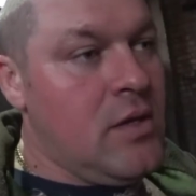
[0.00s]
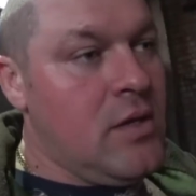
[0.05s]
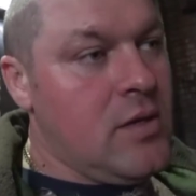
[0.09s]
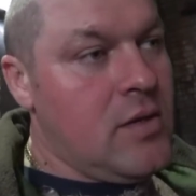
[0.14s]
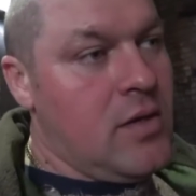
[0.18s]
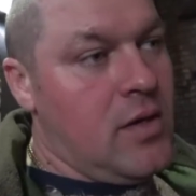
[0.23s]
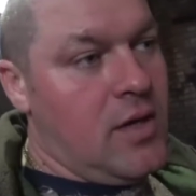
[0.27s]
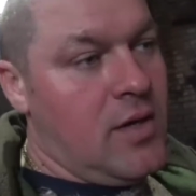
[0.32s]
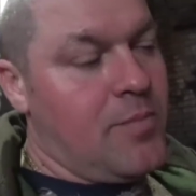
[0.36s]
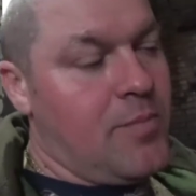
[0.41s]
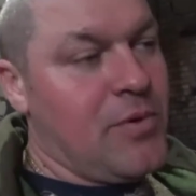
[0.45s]

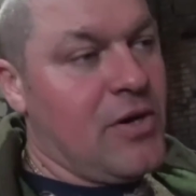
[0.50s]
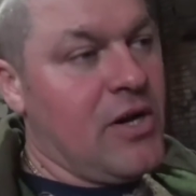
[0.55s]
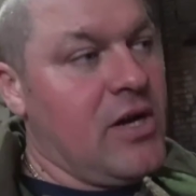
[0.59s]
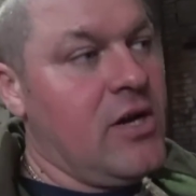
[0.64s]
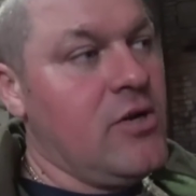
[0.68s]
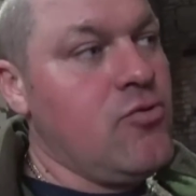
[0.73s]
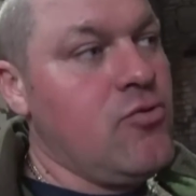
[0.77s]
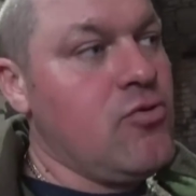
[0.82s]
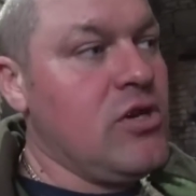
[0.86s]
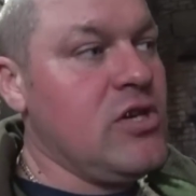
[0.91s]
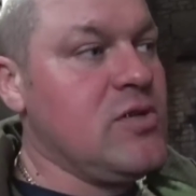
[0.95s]
а,
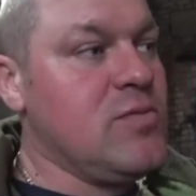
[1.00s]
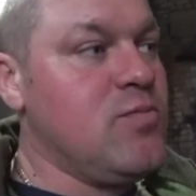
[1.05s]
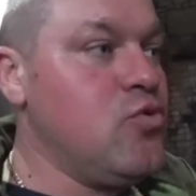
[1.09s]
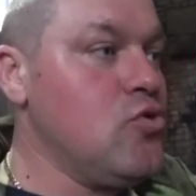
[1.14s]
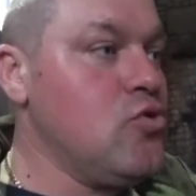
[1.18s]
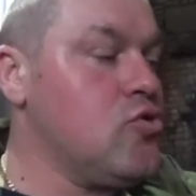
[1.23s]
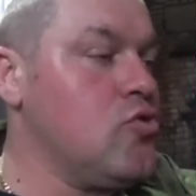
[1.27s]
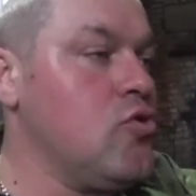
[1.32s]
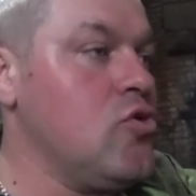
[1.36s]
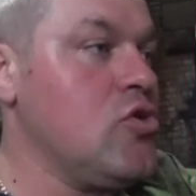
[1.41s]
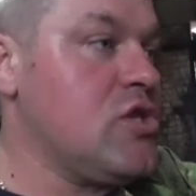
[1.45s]
прогоню резьбу
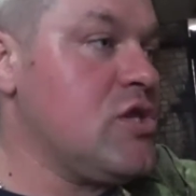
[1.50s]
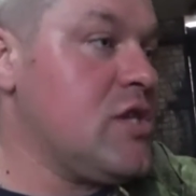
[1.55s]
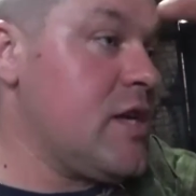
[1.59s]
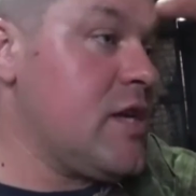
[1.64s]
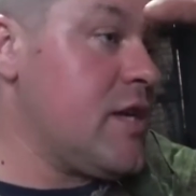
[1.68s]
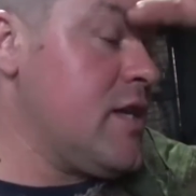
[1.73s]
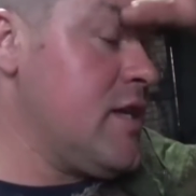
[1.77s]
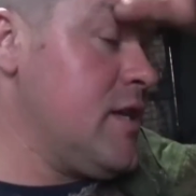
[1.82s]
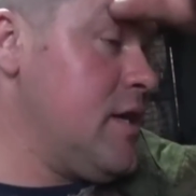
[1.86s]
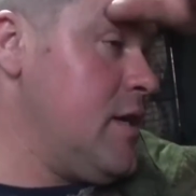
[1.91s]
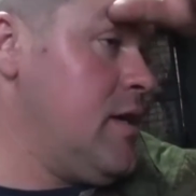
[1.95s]
с той
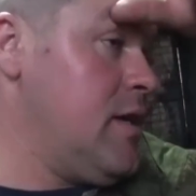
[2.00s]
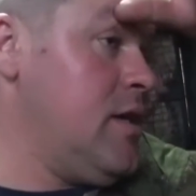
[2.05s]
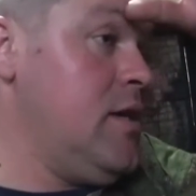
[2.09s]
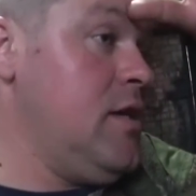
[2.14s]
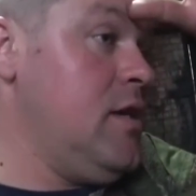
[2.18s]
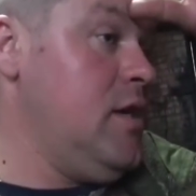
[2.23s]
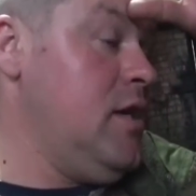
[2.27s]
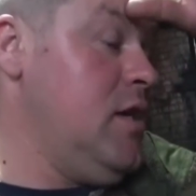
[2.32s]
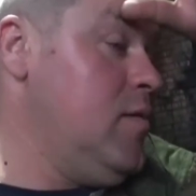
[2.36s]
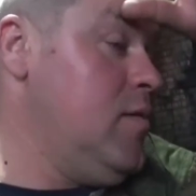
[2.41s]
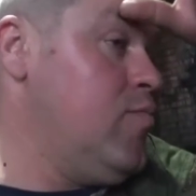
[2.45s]
стороны
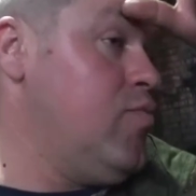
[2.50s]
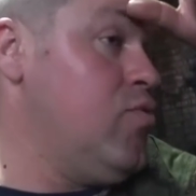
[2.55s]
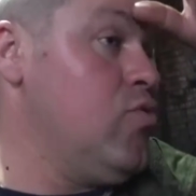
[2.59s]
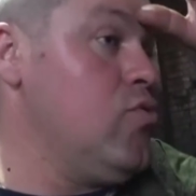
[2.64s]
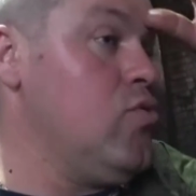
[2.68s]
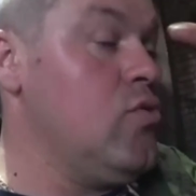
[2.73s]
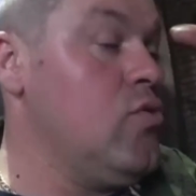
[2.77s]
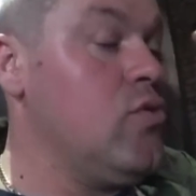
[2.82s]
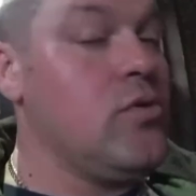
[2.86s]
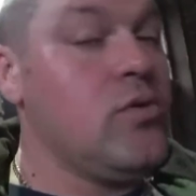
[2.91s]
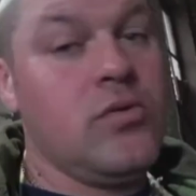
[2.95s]
и
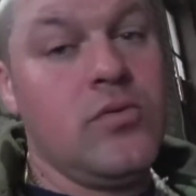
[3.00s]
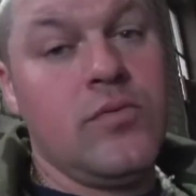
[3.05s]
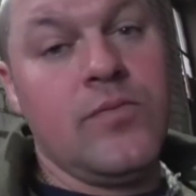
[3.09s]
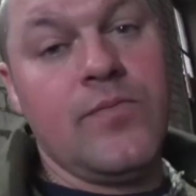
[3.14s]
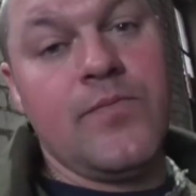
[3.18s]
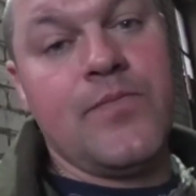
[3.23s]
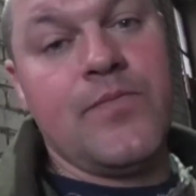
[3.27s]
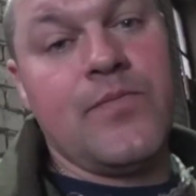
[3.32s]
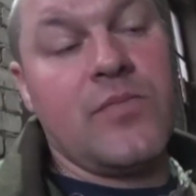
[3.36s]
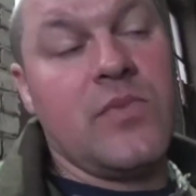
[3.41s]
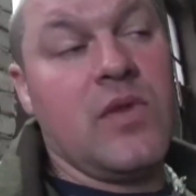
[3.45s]
буду,
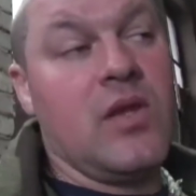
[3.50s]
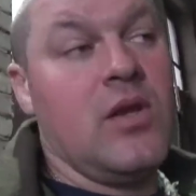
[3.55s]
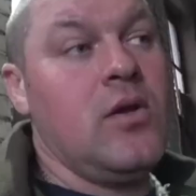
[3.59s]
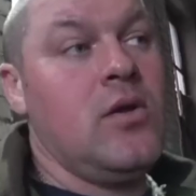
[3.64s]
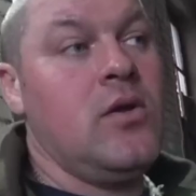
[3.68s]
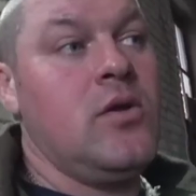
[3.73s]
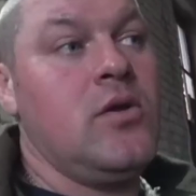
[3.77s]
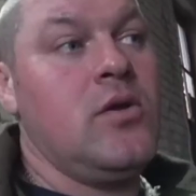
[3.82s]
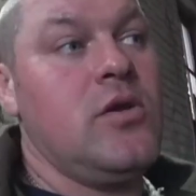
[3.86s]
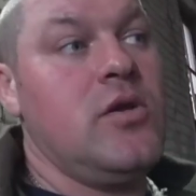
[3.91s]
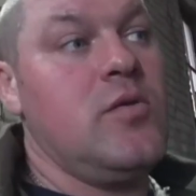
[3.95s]

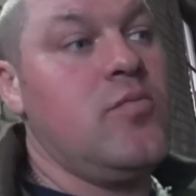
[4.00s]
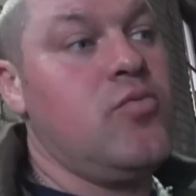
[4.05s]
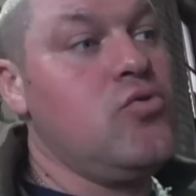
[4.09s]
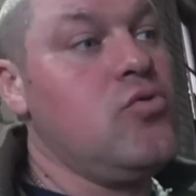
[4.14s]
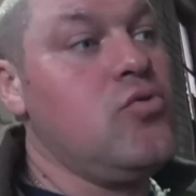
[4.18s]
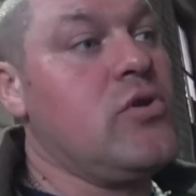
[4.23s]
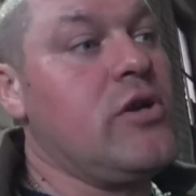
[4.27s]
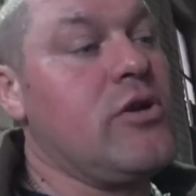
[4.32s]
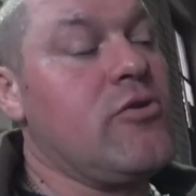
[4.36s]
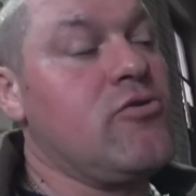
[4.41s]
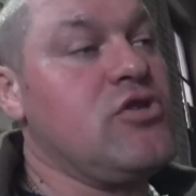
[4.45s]
и буду,
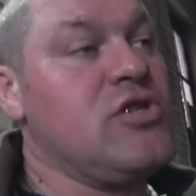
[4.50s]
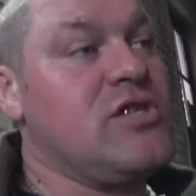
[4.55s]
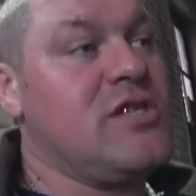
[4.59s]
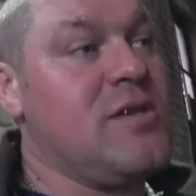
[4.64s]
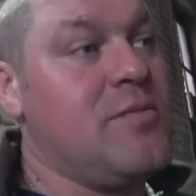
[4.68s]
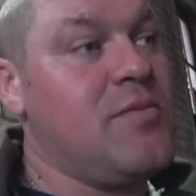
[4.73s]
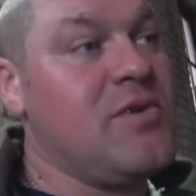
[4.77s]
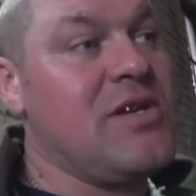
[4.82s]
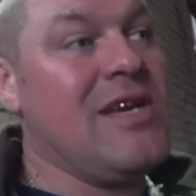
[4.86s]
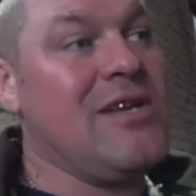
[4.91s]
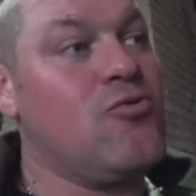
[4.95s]
короче,
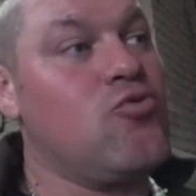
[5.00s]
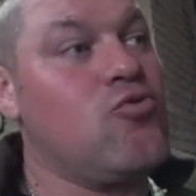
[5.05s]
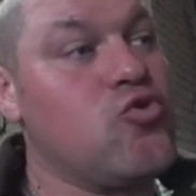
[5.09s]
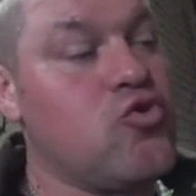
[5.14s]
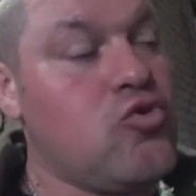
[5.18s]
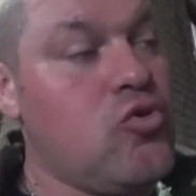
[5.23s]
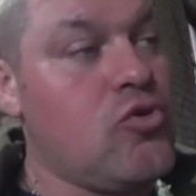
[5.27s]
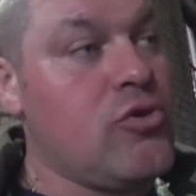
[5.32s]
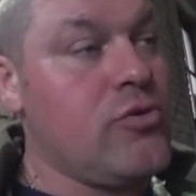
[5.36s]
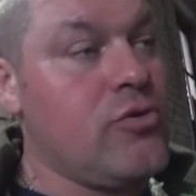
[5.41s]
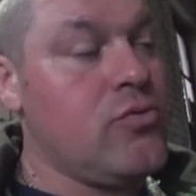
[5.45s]
собирать ту
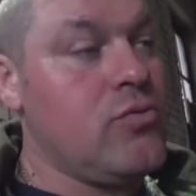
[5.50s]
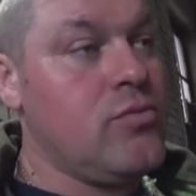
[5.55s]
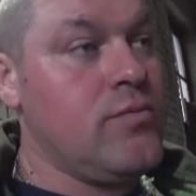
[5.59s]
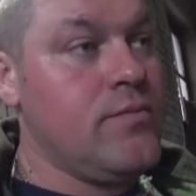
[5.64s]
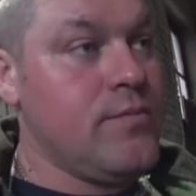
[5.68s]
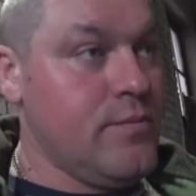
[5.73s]
сторону.